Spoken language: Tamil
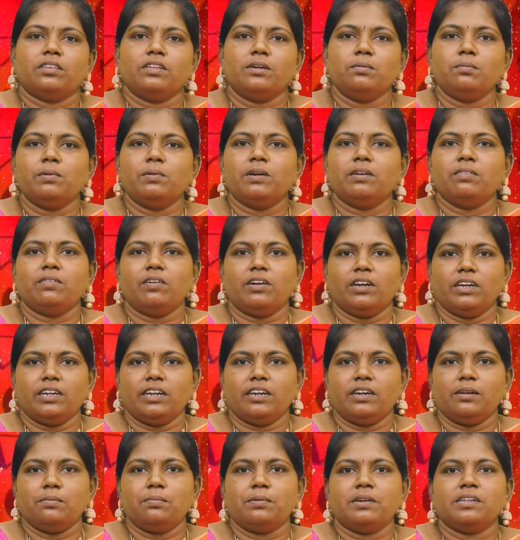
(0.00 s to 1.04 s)
திருமண
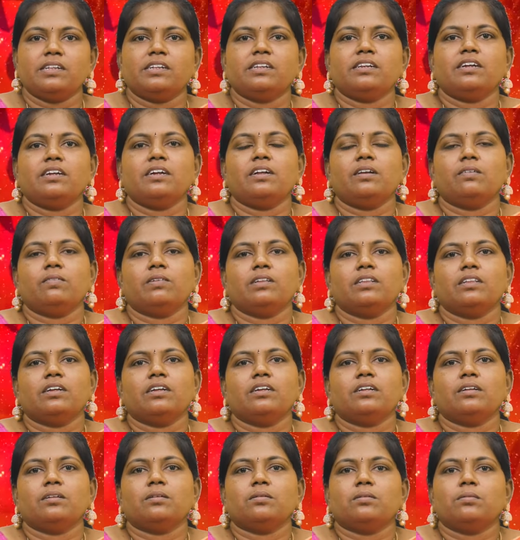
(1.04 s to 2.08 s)
வாழ்க்கையில பிரச்சனைகள் வந்தா
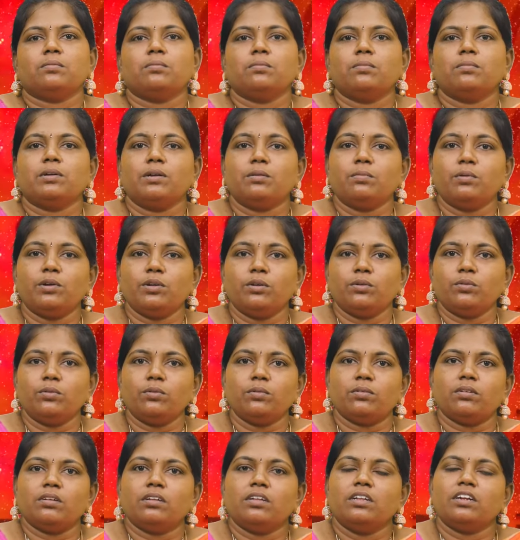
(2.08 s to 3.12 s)
மறுபடியும்
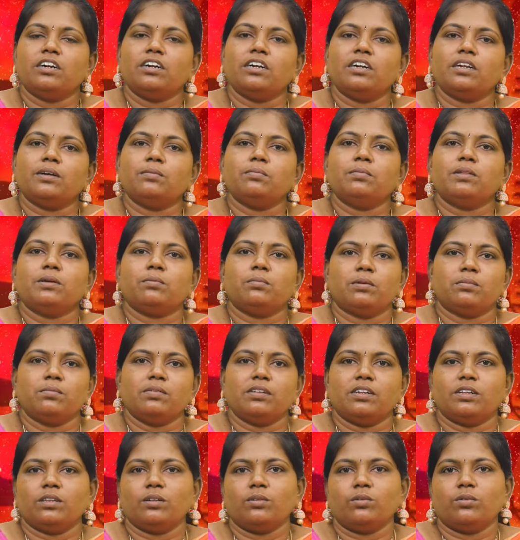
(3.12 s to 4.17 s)
இரண்டாம்
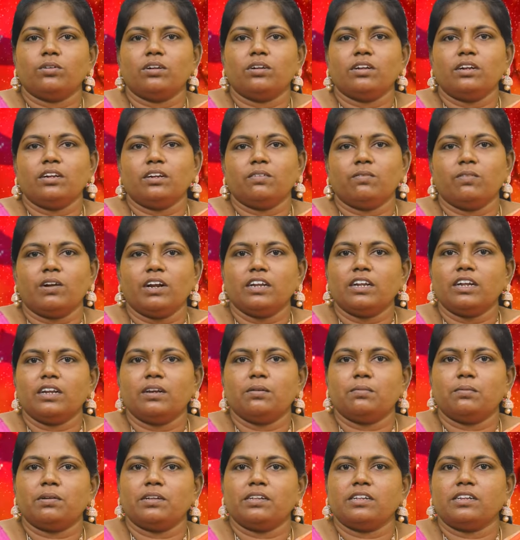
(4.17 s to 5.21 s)
திருமணம் செய்து கொண்டா என்
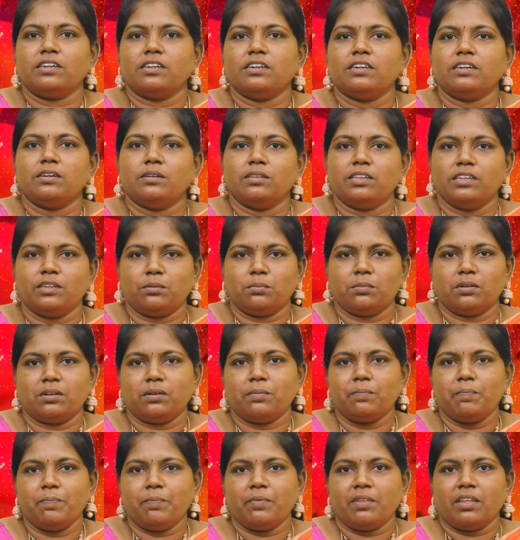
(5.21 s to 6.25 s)
வாழ்க்கையில பிரச்சனைகள் தீருமா
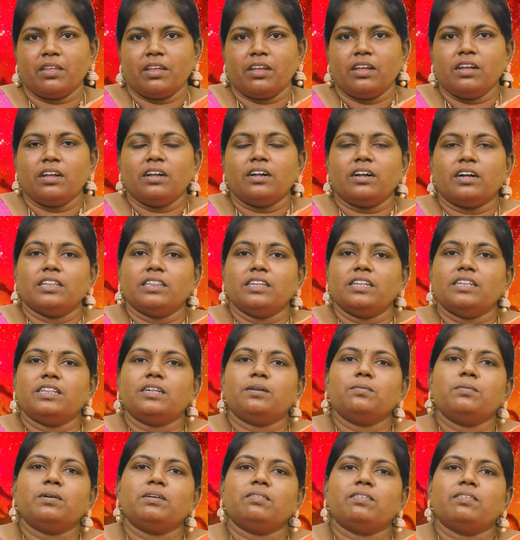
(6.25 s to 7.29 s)
அந்த
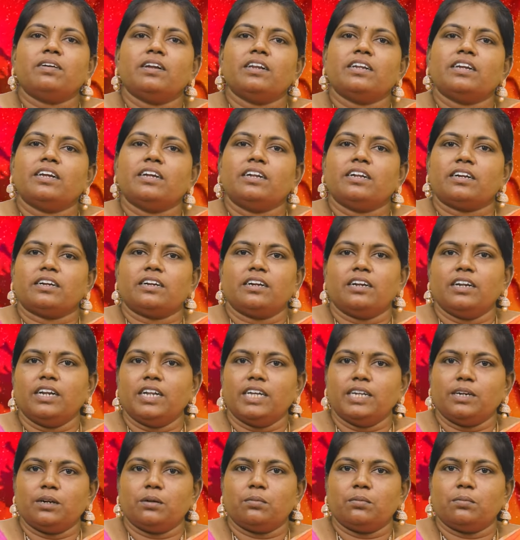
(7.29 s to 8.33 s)
திருமண வாழ்க்கை எனக்கு
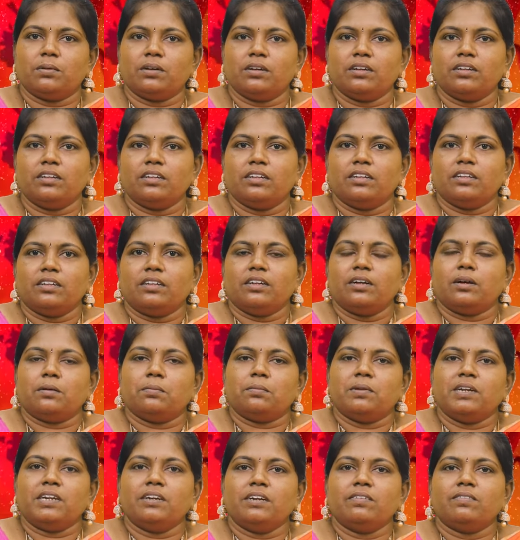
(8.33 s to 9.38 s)
நல்லா இருக்குமா
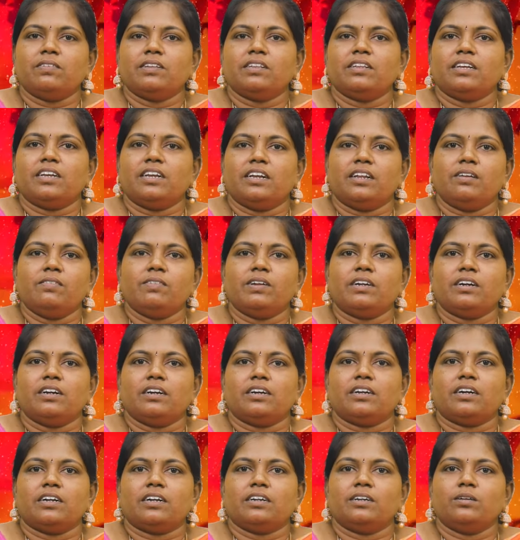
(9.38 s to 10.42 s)
அப்படின்னு வந்த
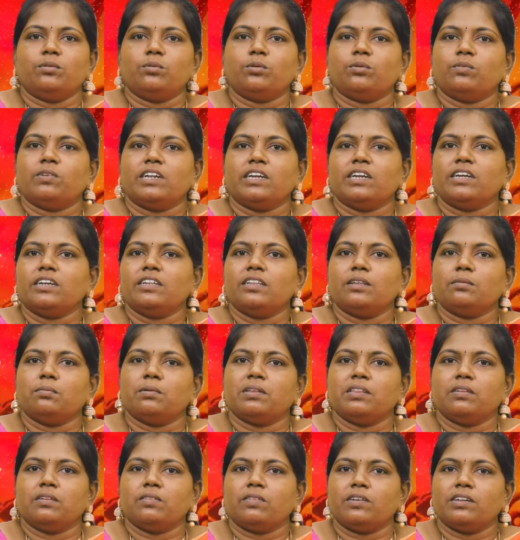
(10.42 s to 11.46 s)
கேள்விகளுக்கான ஒரு விடையை அந்த
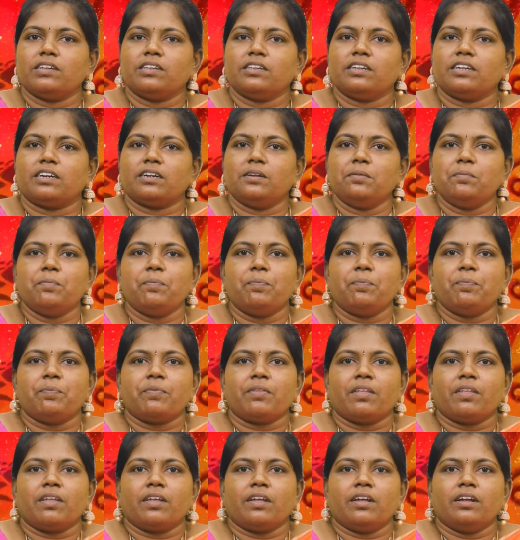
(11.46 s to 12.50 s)
பதிவு நான் செய்கிறேன்
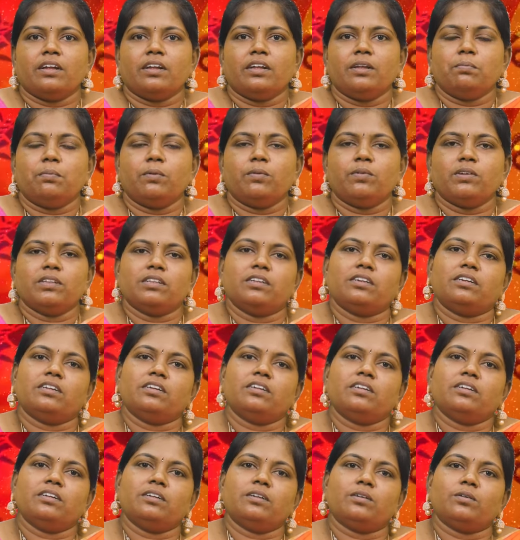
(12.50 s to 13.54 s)
இப்போ
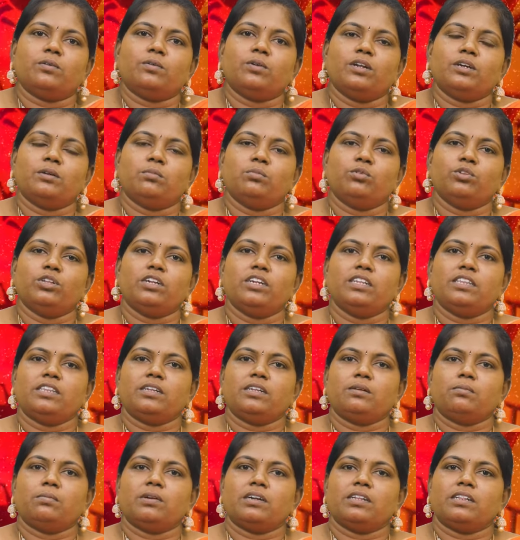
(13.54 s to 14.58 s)
வந்துட்டு உங்களுக்கு முதல்
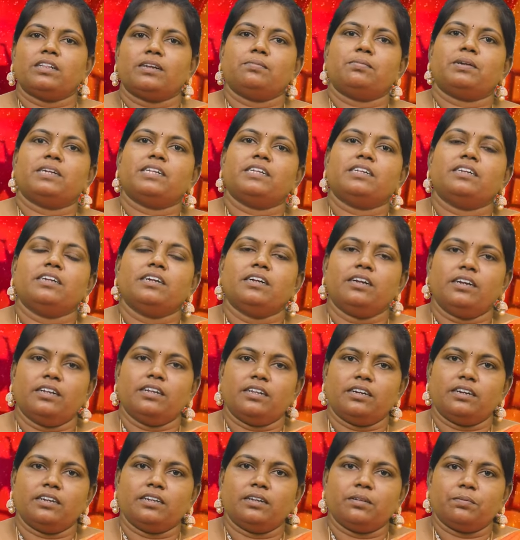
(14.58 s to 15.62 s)
திருமணத்தில் பிரச்சனைகள்
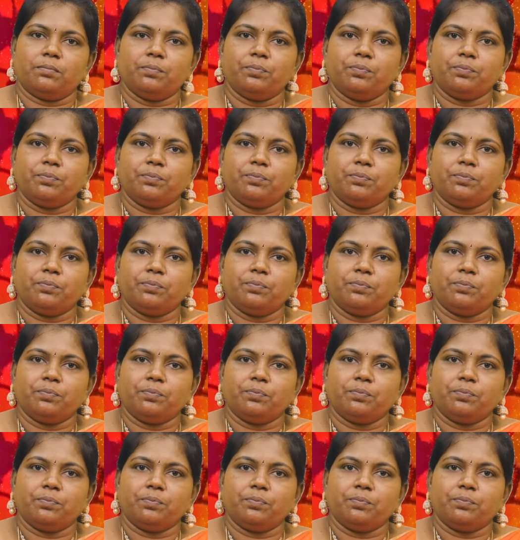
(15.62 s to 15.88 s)
இருக்குது